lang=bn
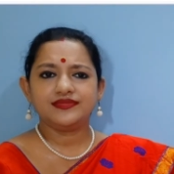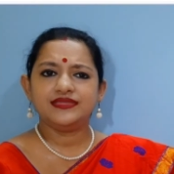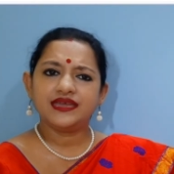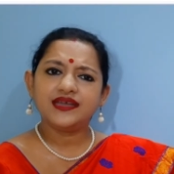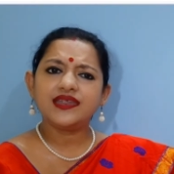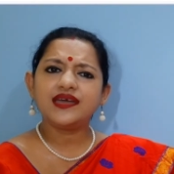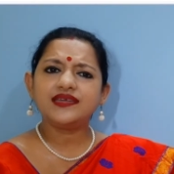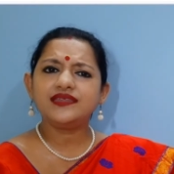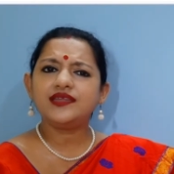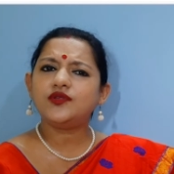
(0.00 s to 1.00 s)

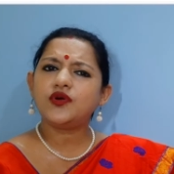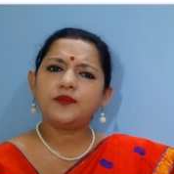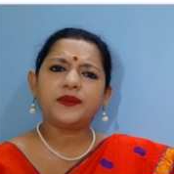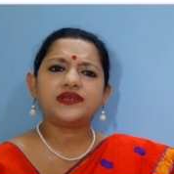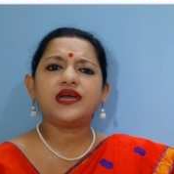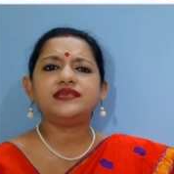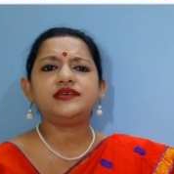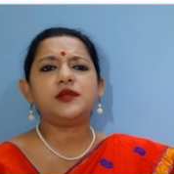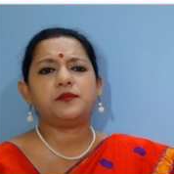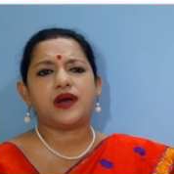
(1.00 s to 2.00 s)
বেঘরাগিনী লোক
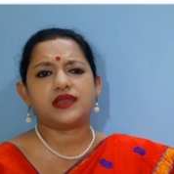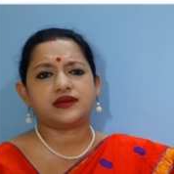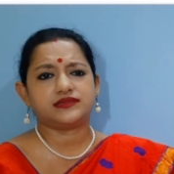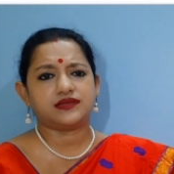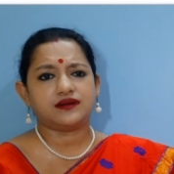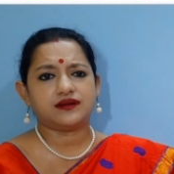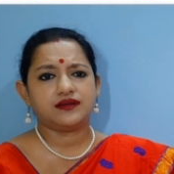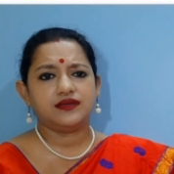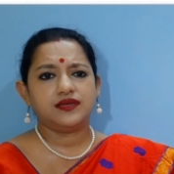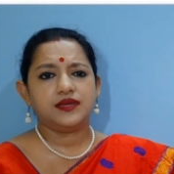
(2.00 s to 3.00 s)
পাঠাইছিল বারকাতক
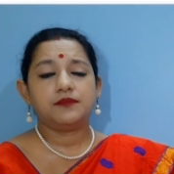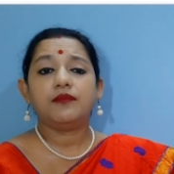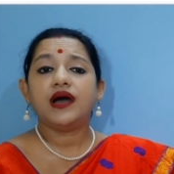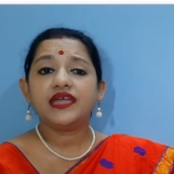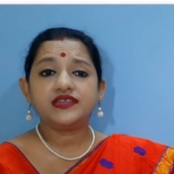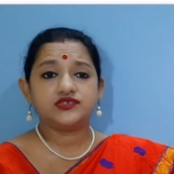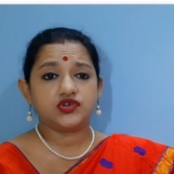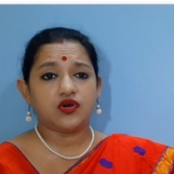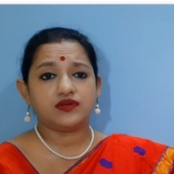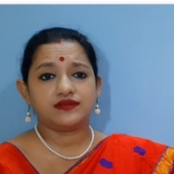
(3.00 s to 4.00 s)
মায়ের
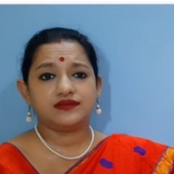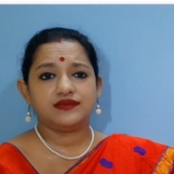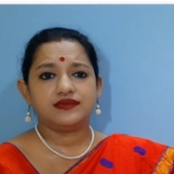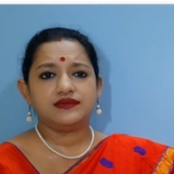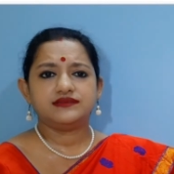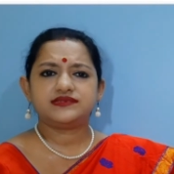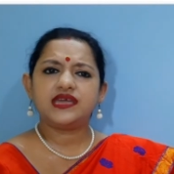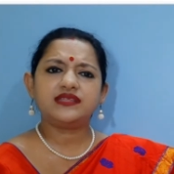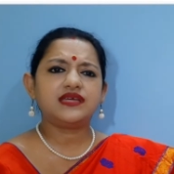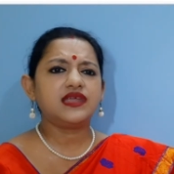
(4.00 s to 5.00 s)
জ্বর সে
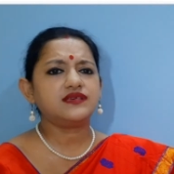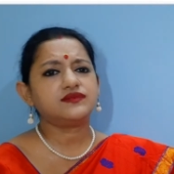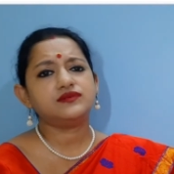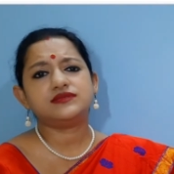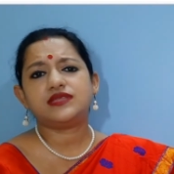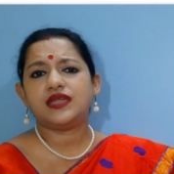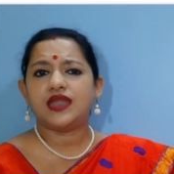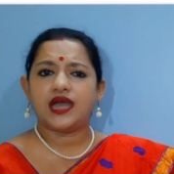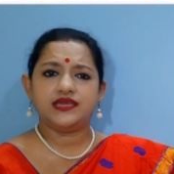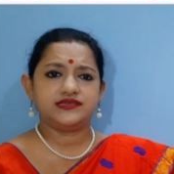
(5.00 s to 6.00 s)
তারা শুনতে
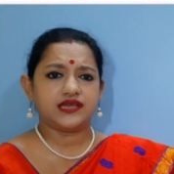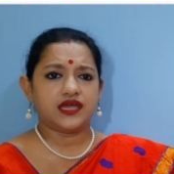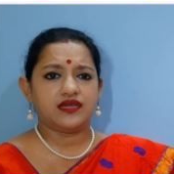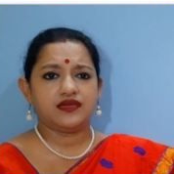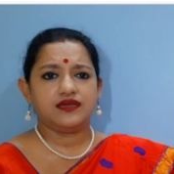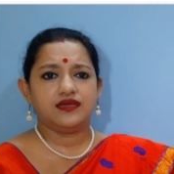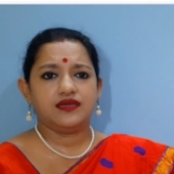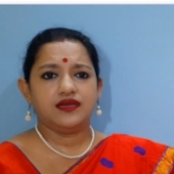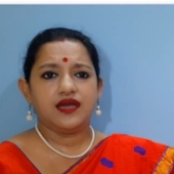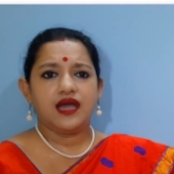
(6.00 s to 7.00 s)
নাই চায়
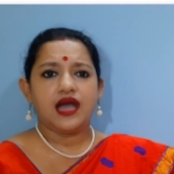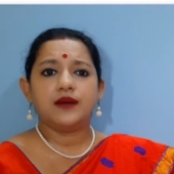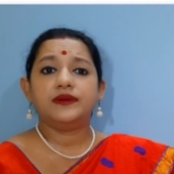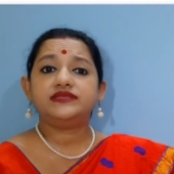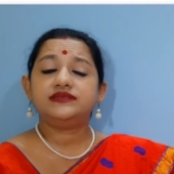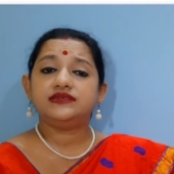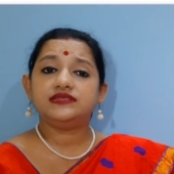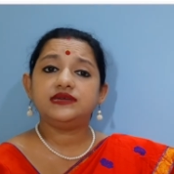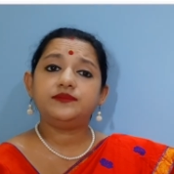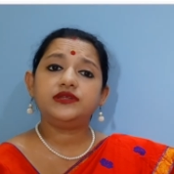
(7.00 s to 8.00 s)
আমাদের
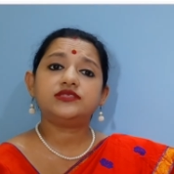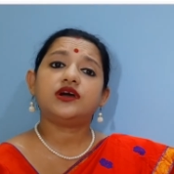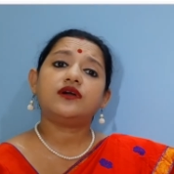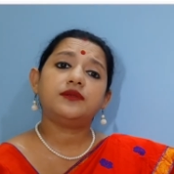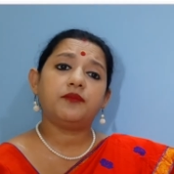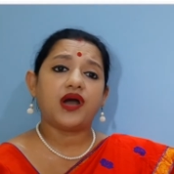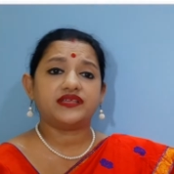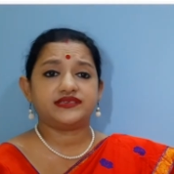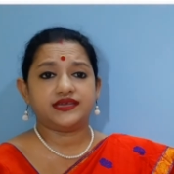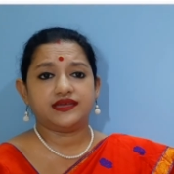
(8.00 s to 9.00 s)
দিদি বুড়ি তখন
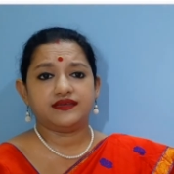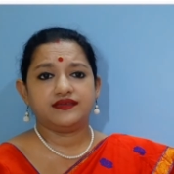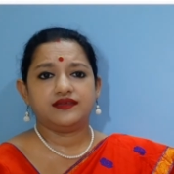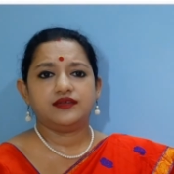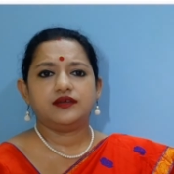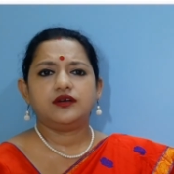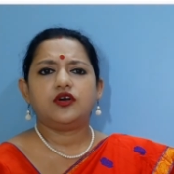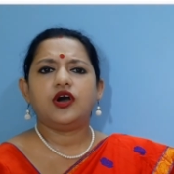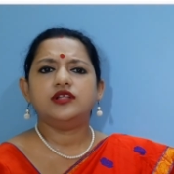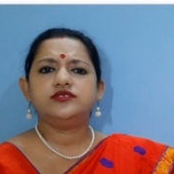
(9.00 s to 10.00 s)
বাঁচে
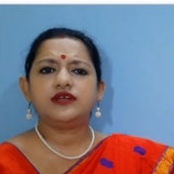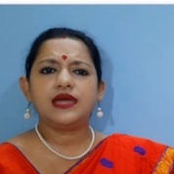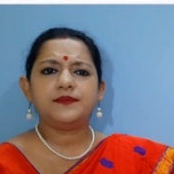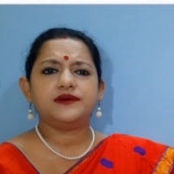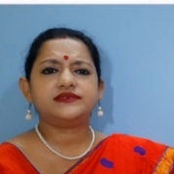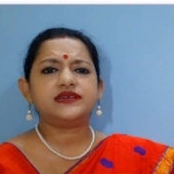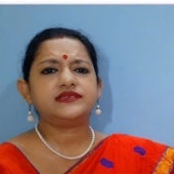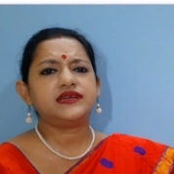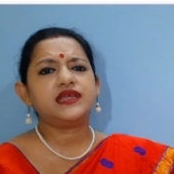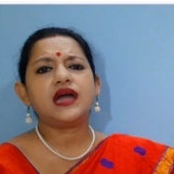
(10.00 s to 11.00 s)
কলতলায় বসে
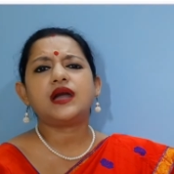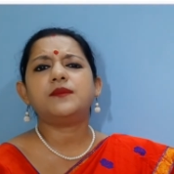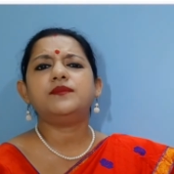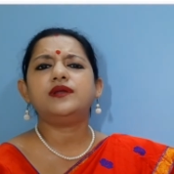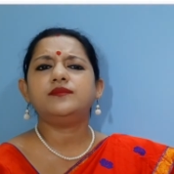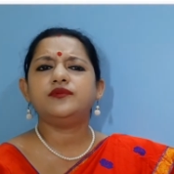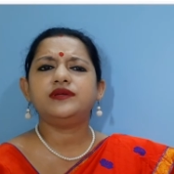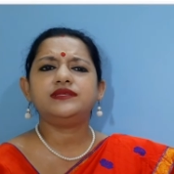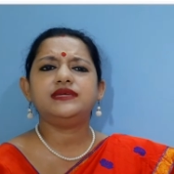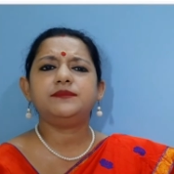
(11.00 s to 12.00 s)
ছেঁড়া কম্বল
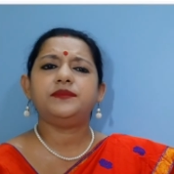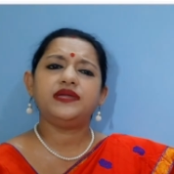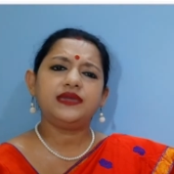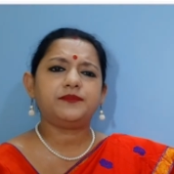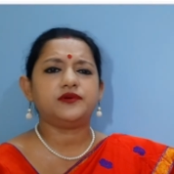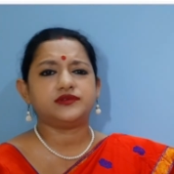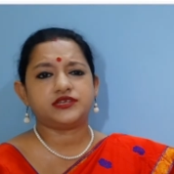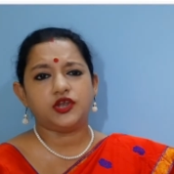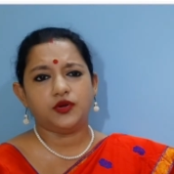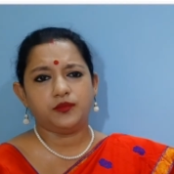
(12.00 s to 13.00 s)
মুড়ি দিয়ে বিড়ি
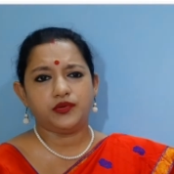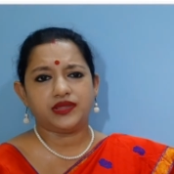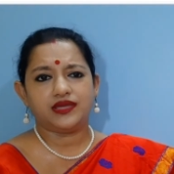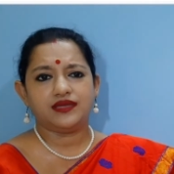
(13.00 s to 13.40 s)
ফুকছিল বুড়ি